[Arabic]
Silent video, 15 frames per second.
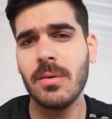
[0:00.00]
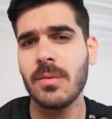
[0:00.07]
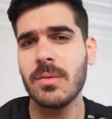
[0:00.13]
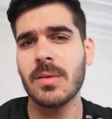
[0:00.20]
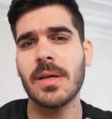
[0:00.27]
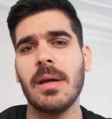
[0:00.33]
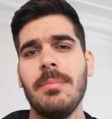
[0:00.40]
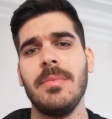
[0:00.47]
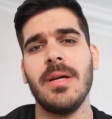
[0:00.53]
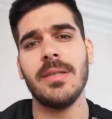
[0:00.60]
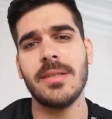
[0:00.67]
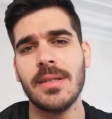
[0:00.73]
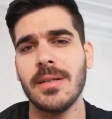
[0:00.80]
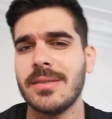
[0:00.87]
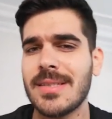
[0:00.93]
انه تكمي
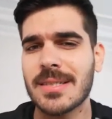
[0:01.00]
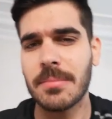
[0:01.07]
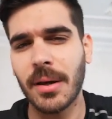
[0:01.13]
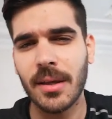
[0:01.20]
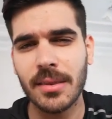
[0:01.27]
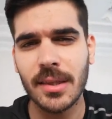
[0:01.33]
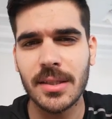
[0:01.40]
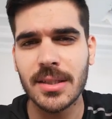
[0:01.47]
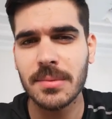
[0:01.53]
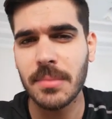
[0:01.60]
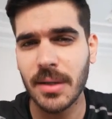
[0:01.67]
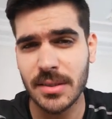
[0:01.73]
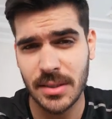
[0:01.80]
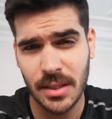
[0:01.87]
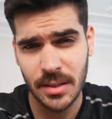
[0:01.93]
احتياج جسمك انت
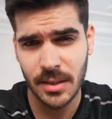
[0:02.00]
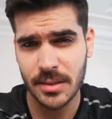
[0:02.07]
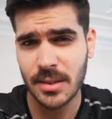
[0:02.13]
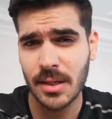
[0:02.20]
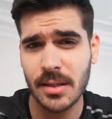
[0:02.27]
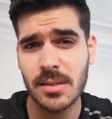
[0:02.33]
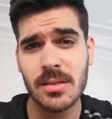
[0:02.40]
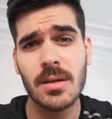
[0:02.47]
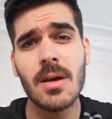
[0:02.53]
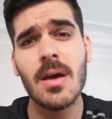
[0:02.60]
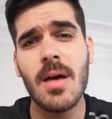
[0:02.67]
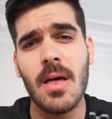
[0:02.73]
جسمك ايش يحتاج